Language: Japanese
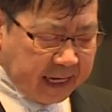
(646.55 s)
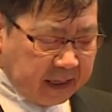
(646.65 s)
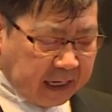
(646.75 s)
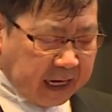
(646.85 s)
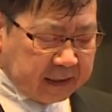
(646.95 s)

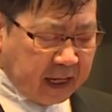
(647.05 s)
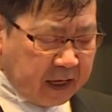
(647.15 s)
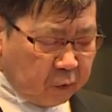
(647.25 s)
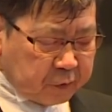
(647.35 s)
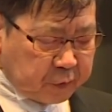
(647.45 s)
校でも
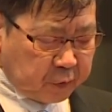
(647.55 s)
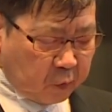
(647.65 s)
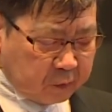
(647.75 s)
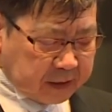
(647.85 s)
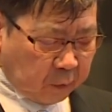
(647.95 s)
卒業
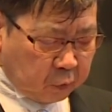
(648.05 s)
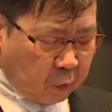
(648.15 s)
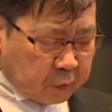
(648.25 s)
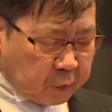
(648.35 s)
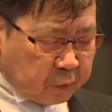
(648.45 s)
式が行
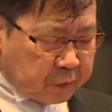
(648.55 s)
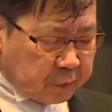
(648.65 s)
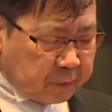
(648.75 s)
われ